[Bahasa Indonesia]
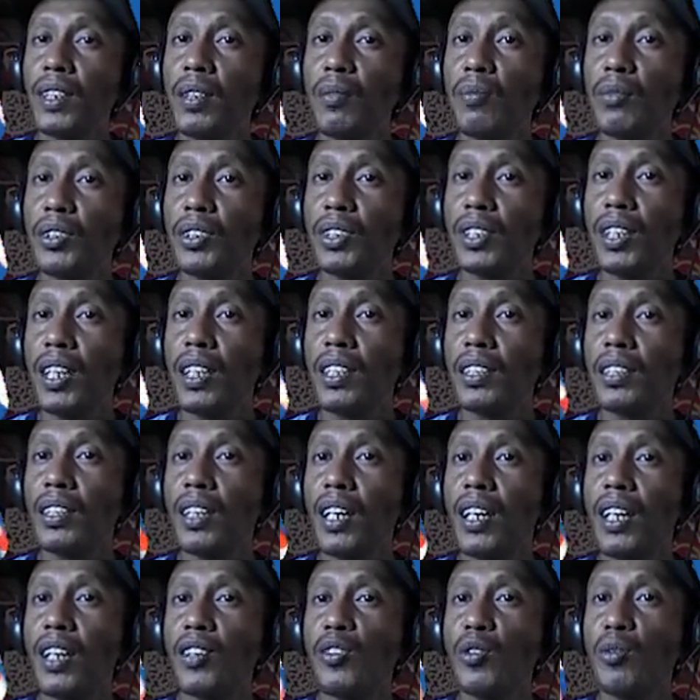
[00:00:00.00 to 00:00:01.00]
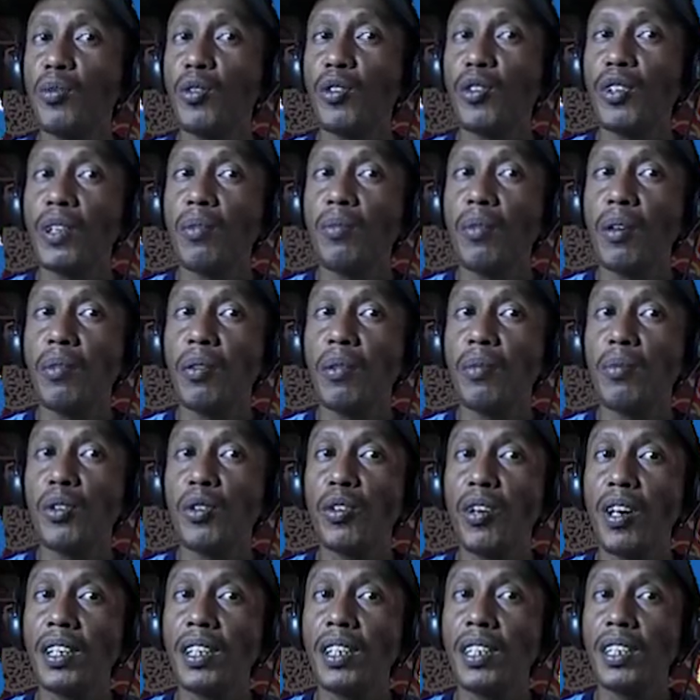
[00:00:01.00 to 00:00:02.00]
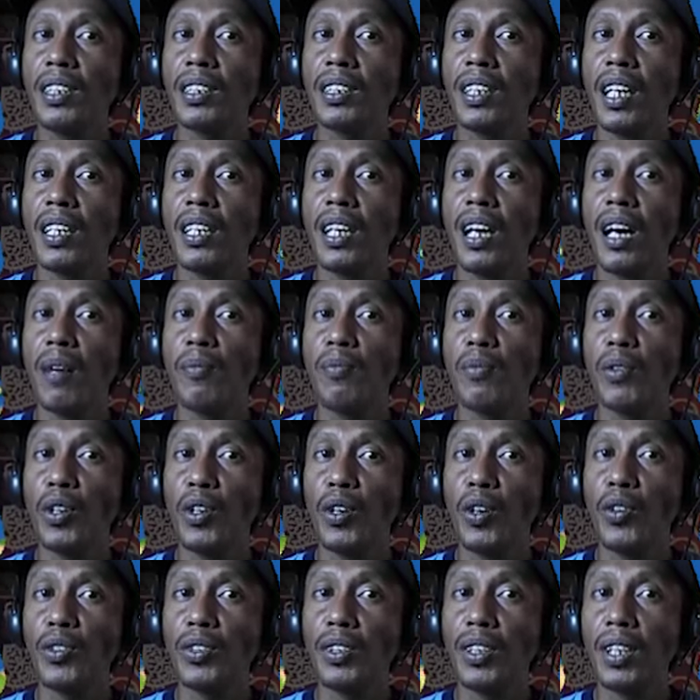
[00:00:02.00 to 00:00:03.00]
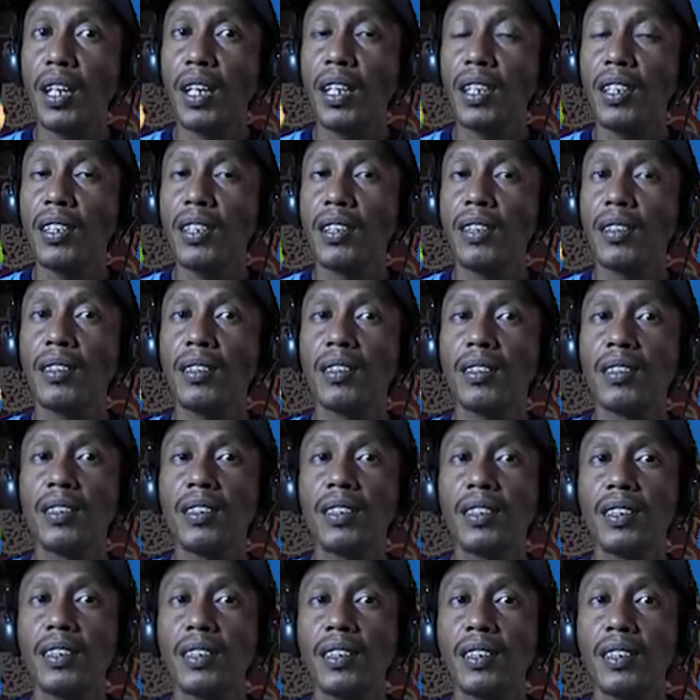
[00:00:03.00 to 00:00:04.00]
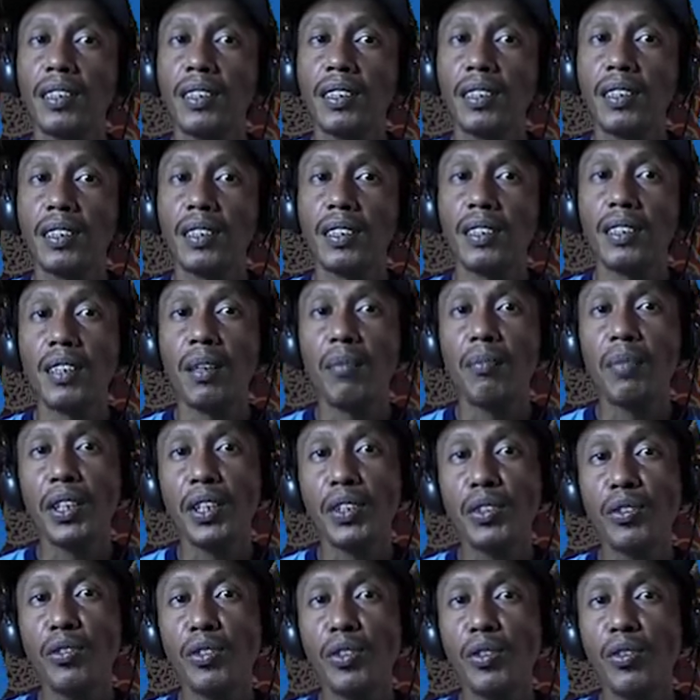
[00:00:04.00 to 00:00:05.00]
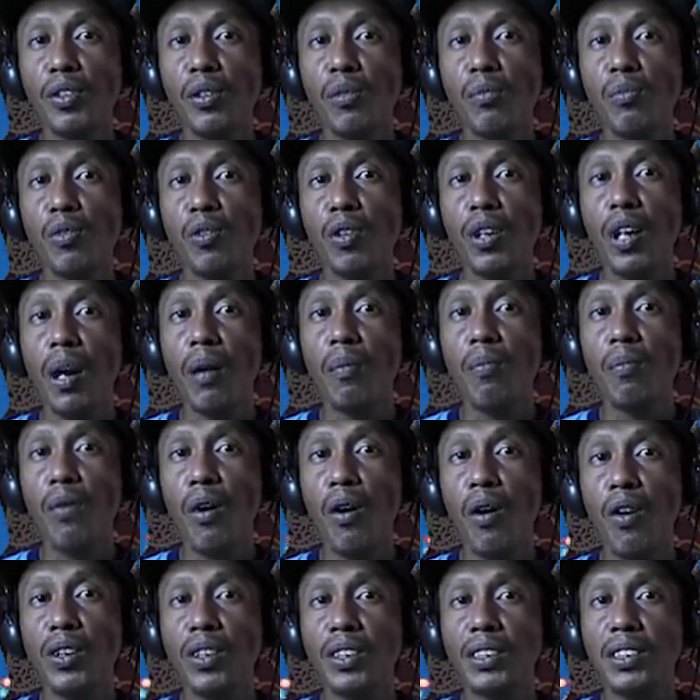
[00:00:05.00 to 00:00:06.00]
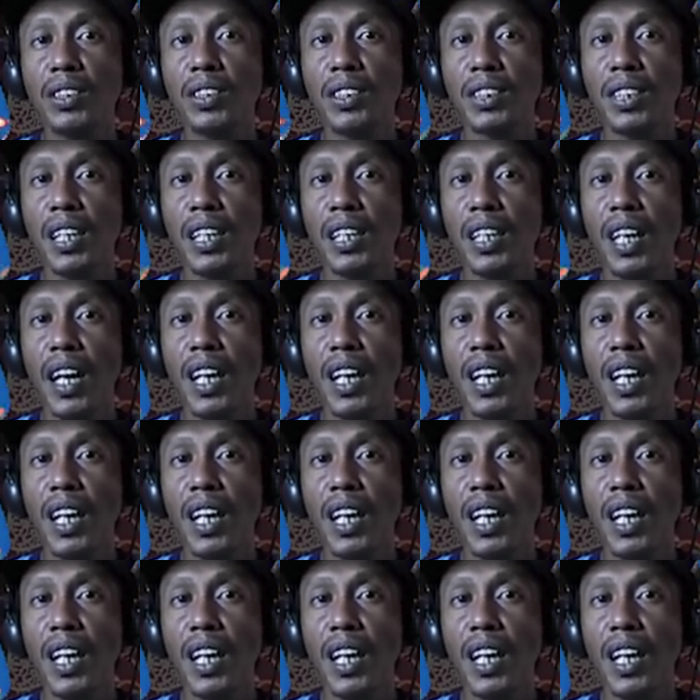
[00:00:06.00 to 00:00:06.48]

Kemudian tanggal 25 Februari saya upload konten yang berjudul buka box stick